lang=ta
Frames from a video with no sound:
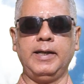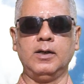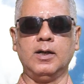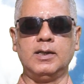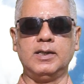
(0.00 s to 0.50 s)
என்
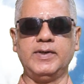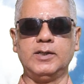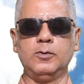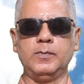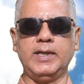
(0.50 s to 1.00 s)

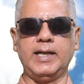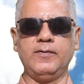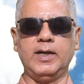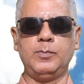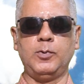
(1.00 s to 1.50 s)
நாட்டவர்க்கும்
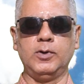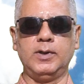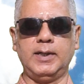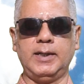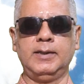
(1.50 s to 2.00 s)
இறைவா
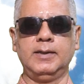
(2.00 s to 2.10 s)
போற்று